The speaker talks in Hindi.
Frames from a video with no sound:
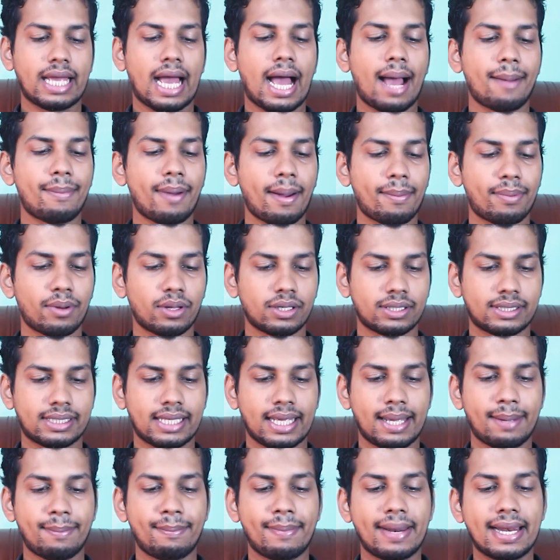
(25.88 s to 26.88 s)
यहाँ पे आप
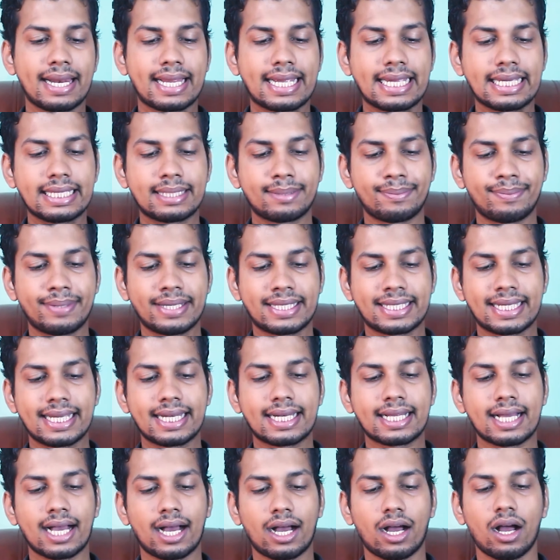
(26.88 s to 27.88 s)
लोग हैं मिल्किस
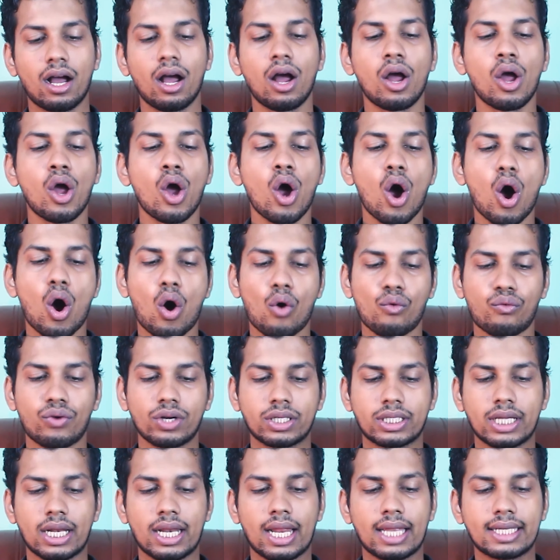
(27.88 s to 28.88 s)
बिस्किट का
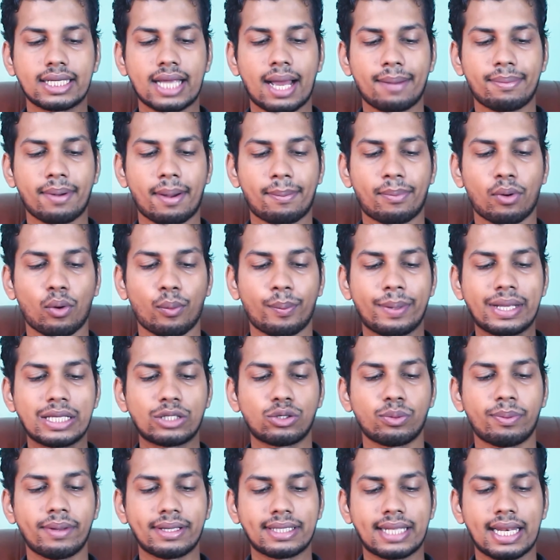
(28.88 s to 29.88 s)
ऑफर चल रहा है जहाँ पे आप लोग
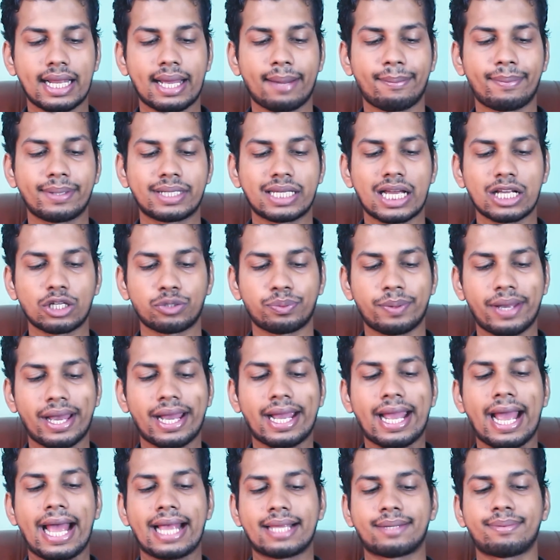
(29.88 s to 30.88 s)
बीस रुपये से लेकर पचास
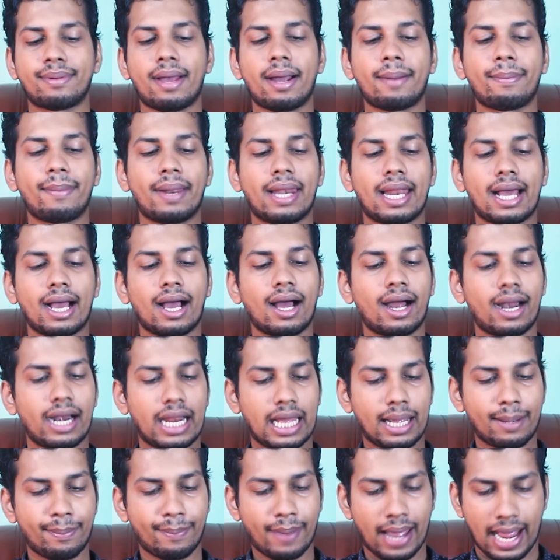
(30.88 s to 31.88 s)
रुपये कैशबैक मिलेगा
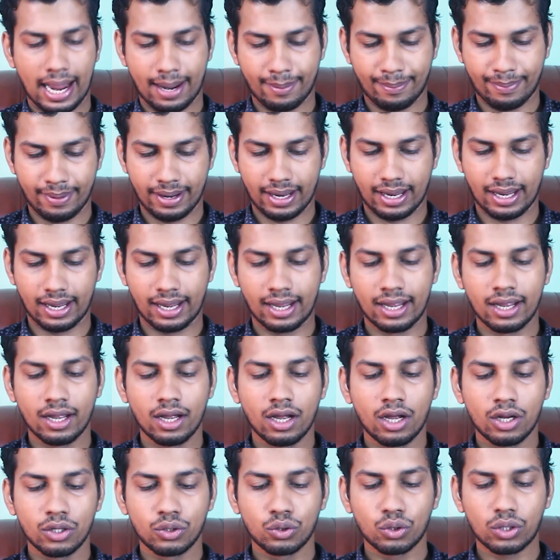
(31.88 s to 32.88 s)
हर एक पैक पे
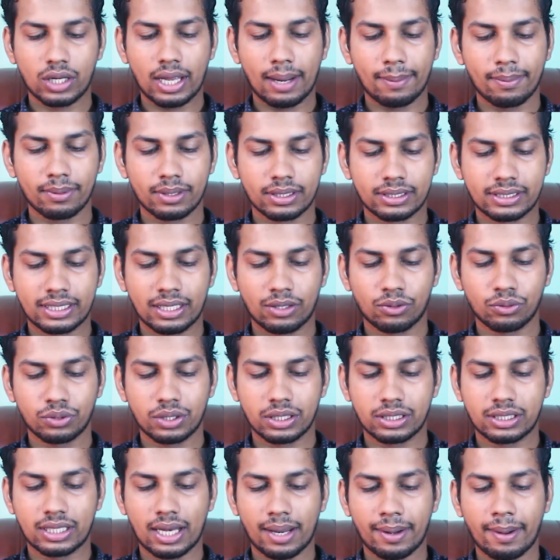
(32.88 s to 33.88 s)
जो कि आप लोग इससे
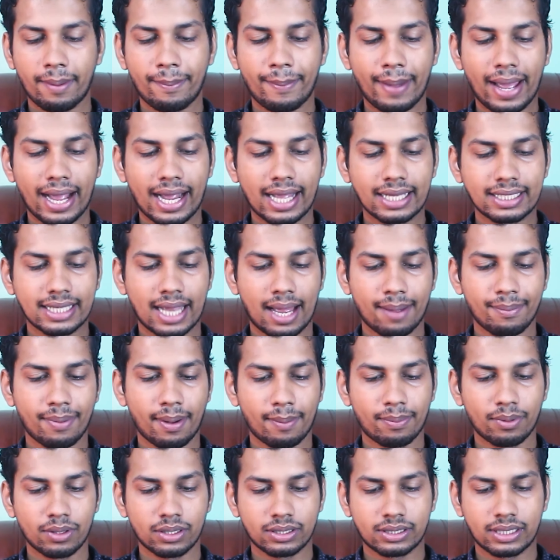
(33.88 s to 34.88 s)
कुछ इस टाइप का पैक है जहाँ
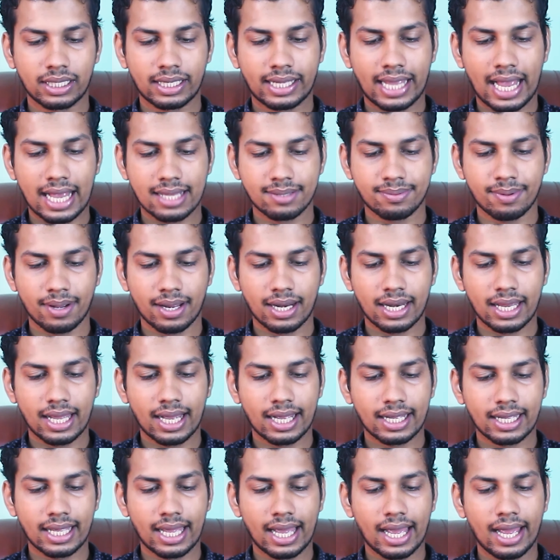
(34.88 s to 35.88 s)
पे आप लोग इससे कैशबैक
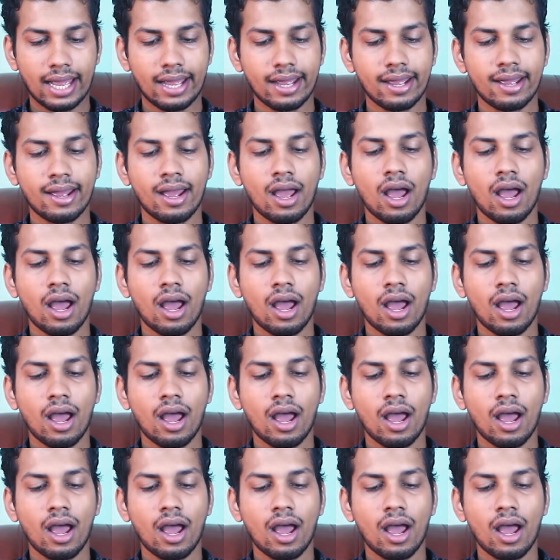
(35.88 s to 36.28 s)
लिखा गया है